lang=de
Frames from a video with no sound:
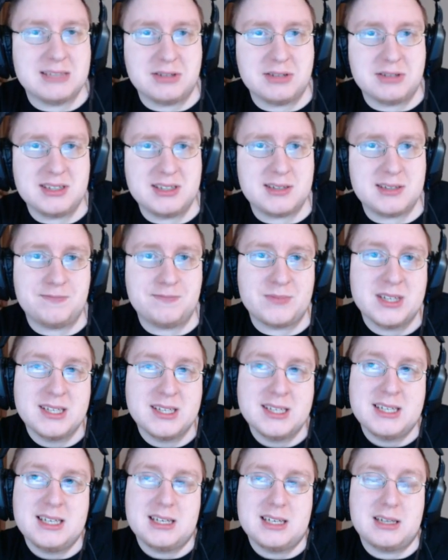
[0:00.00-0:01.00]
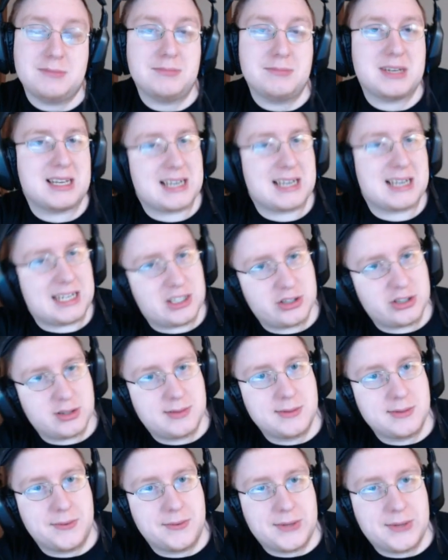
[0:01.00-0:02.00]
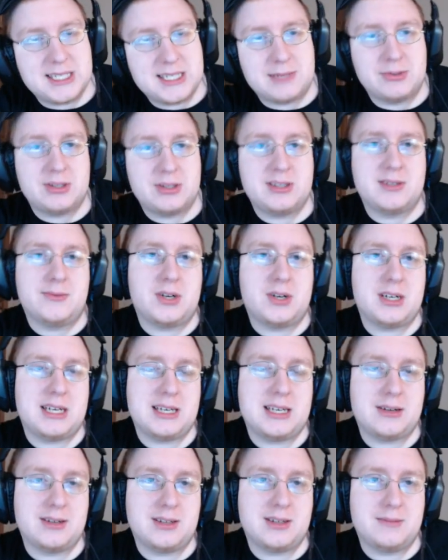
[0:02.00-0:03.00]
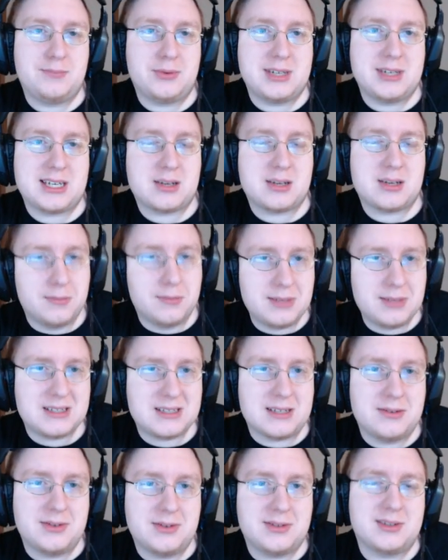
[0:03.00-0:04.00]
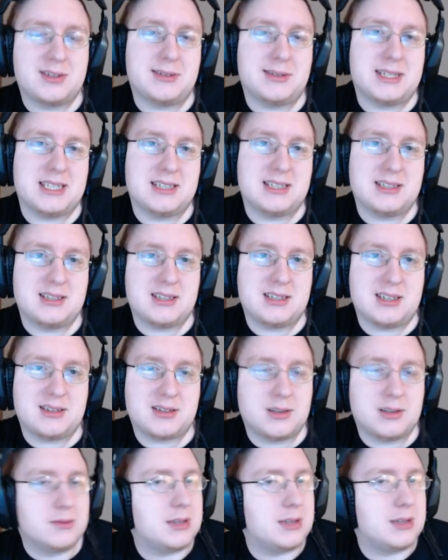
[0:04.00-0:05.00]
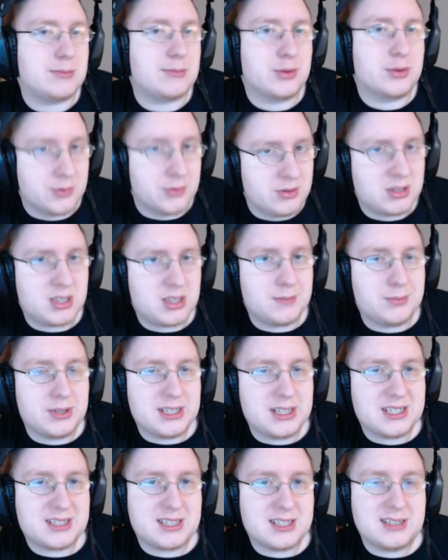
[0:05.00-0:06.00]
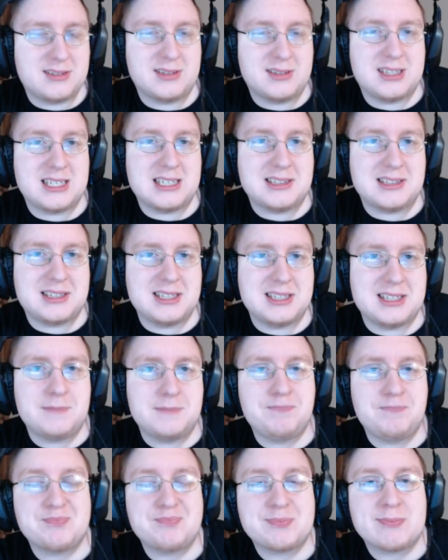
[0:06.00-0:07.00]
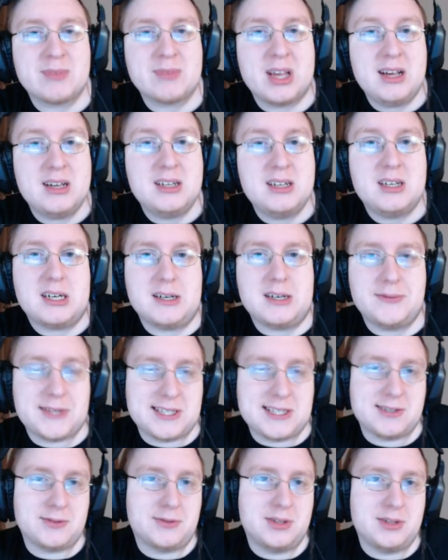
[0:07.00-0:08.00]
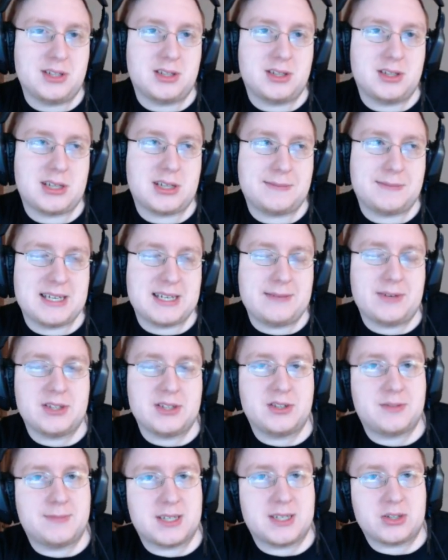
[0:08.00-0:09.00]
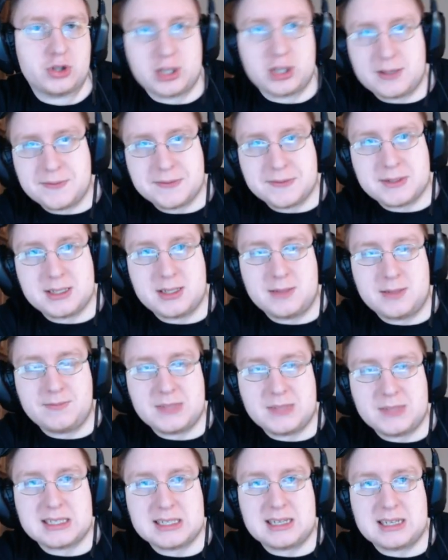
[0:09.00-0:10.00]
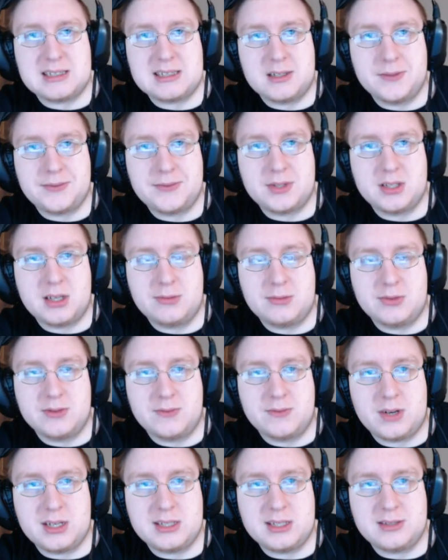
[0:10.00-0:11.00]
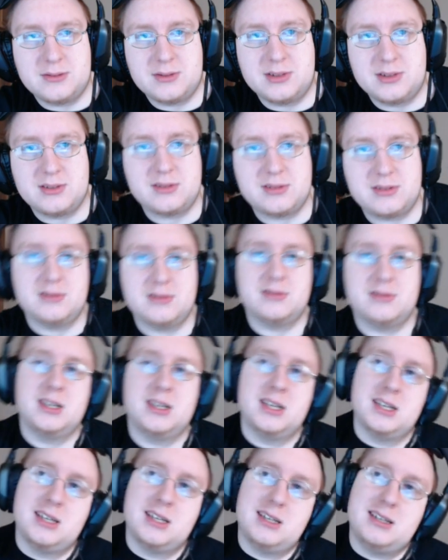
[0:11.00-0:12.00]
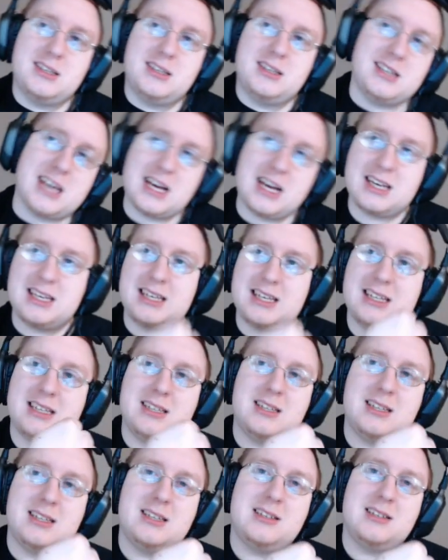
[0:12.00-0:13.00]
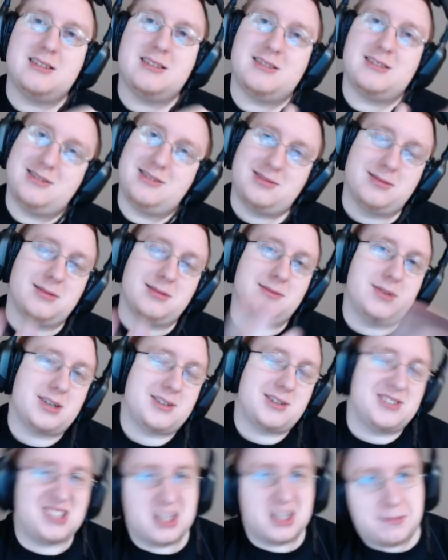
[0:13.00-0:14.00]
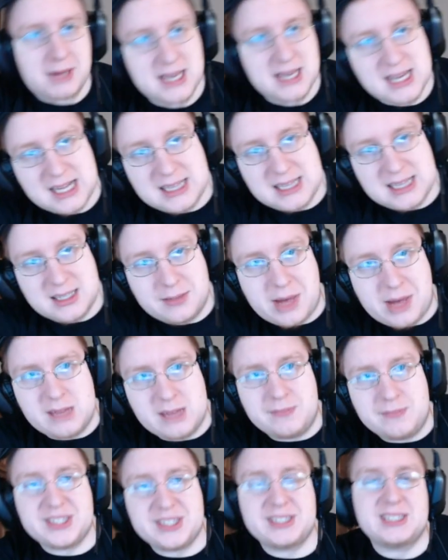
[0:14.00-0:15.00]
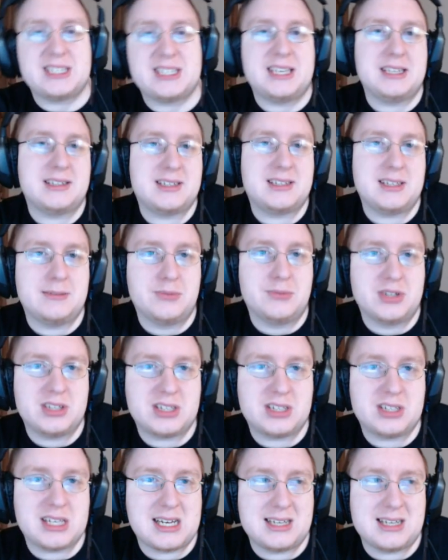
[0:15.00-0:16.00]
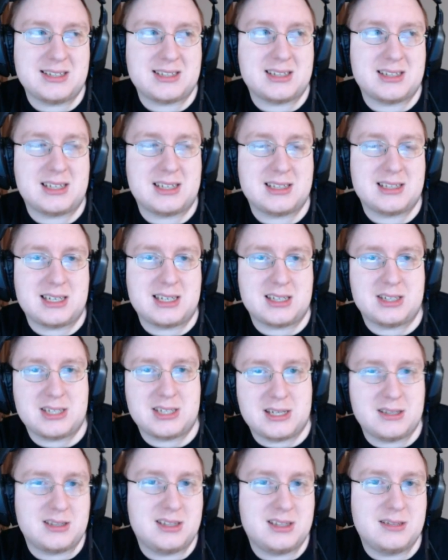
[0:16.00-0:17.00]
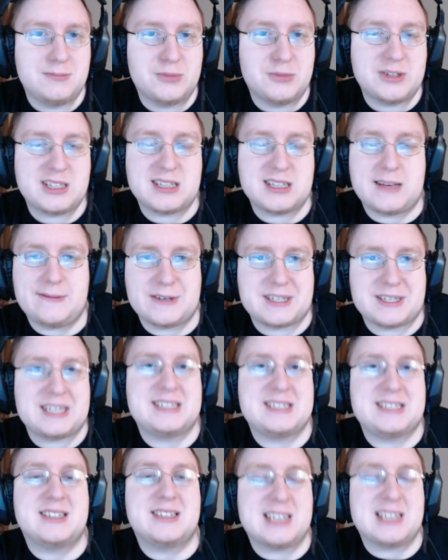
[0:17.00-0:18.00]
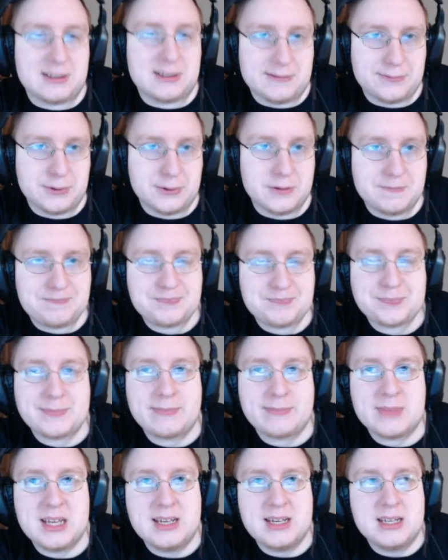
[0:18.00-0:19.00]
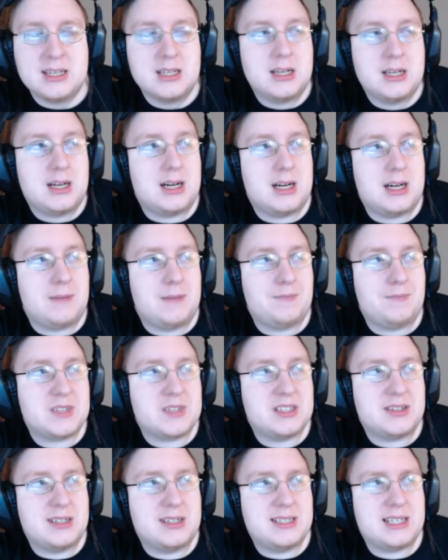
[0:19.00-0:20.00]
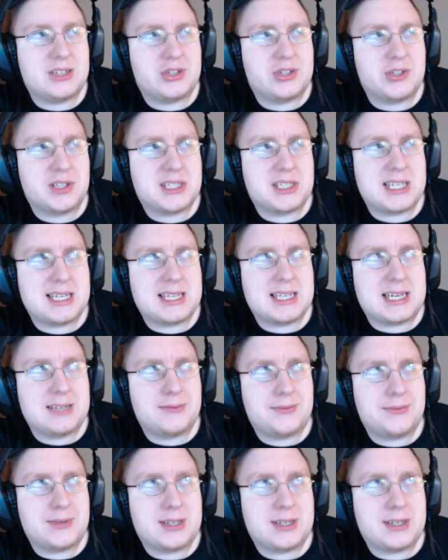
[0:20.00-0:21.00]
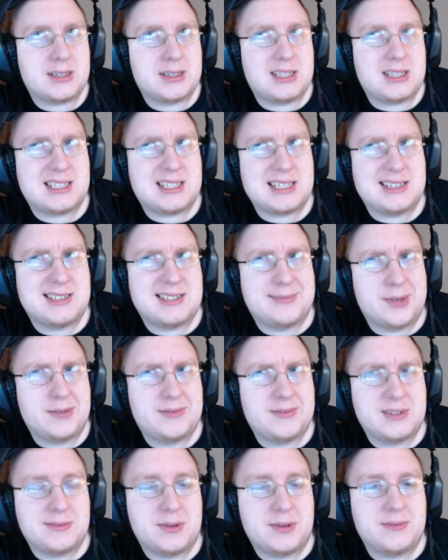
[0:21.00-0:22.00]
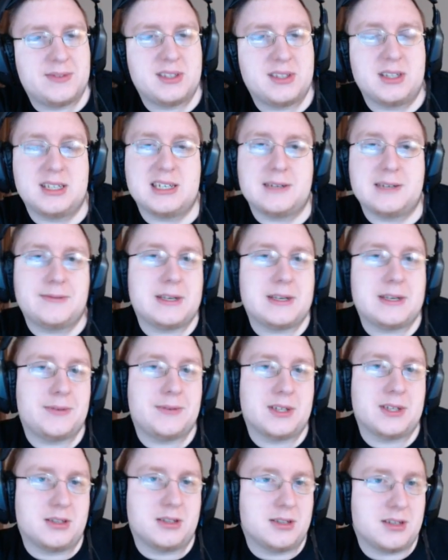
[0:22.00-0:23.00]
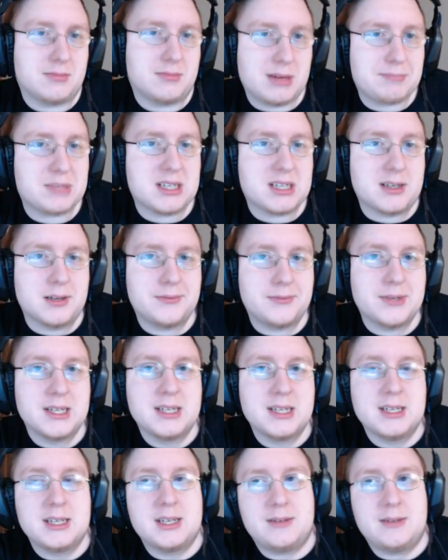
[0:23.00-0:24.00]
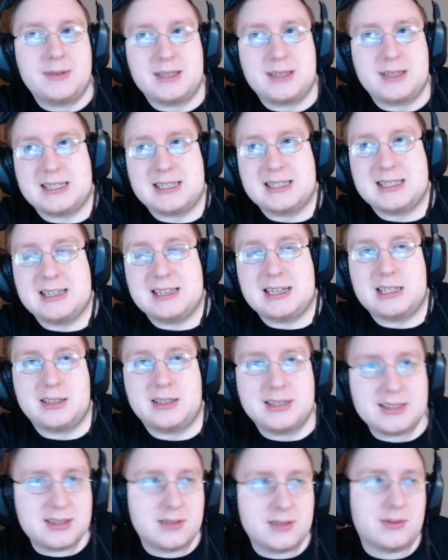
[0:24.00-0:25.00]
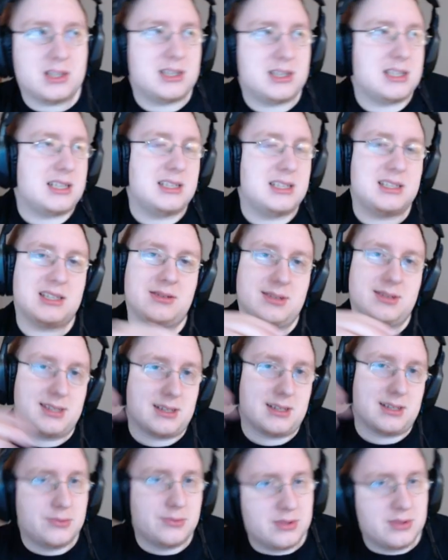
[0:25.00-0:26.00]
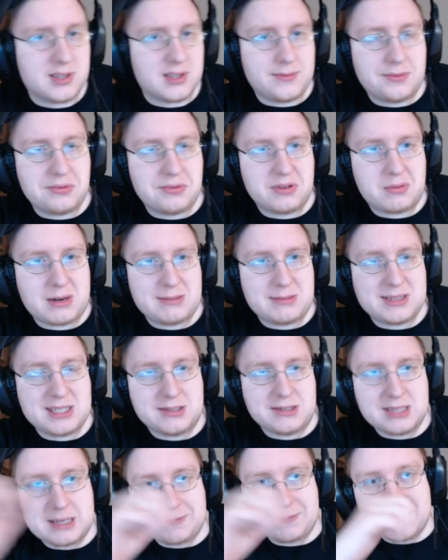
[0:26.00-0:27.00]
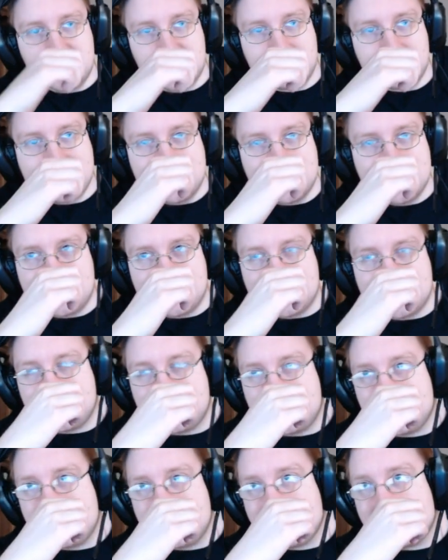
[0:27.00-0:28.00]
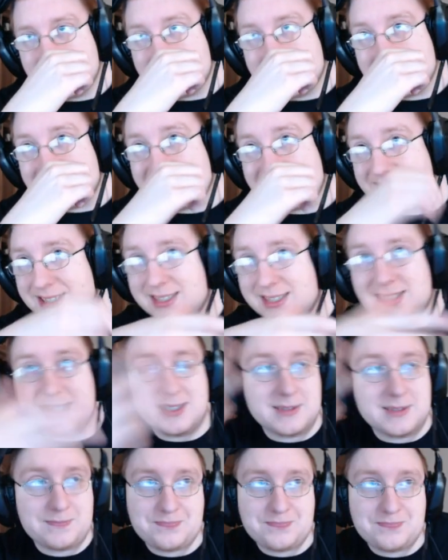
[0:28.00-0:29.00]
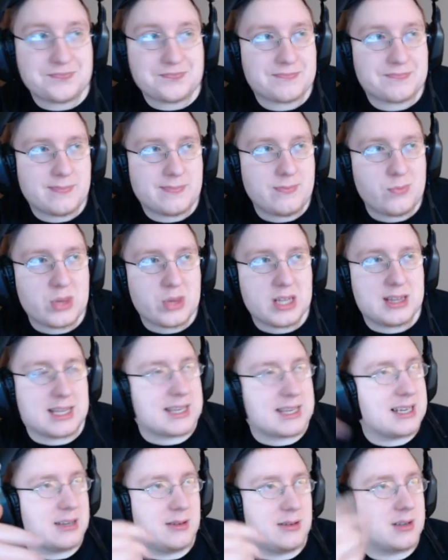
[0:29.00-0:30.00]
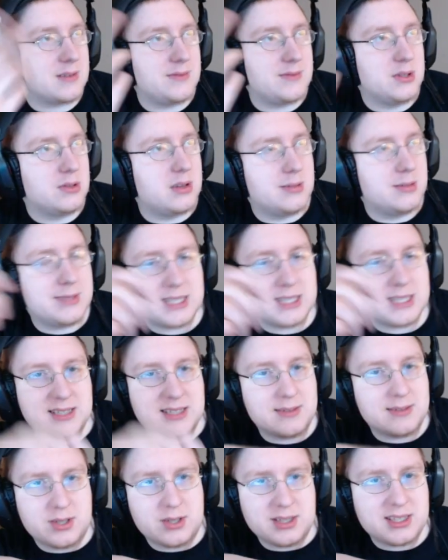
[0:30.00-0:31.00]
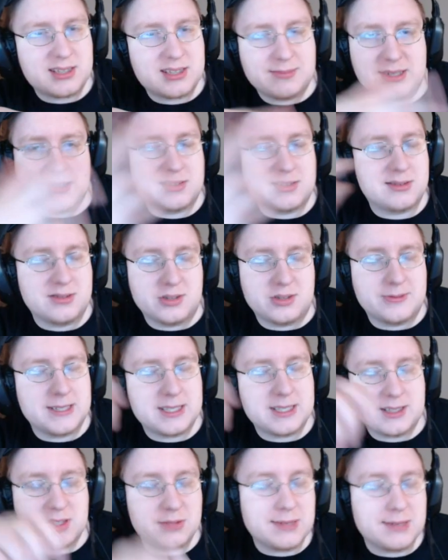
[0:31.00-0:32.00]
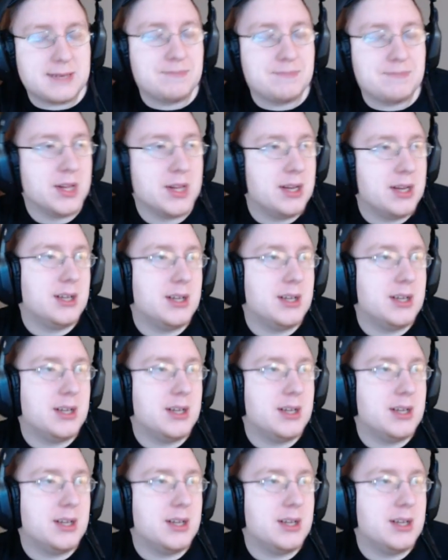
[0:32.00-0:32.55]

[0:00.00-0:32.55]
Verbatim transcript: Ansonsten, im gleichen Zuge fällt aber diese Woche ein Projekt komplett aus und zwar das ist das Codename Community Projekt, also CNC. Auf dessen Grund, ich habe es einfach nicht mehr geschafft, ähm, das Ganze aufzunehmen und war jetzt auch nicht so, yay, so wirklich dabei. Allgemein, eine CNC muss ich ehrlich gesagt sagen, ich hatte diesen Monat einfach keine Zeit dafür. Ähm, es sollte ja schon seit Anfang, ne, seit dem 12.12. 12. sollte ja Five 4 eine neue Map drauf. Wie gesagt, das ist leider nichts geworden, dann ist ja uns der Root-Server von Traveltown abgeschmiert und, ähm, der ging irgendwie Utlum eine ganze Woche nichts mehr oder so, ich weiß es nicht mehr.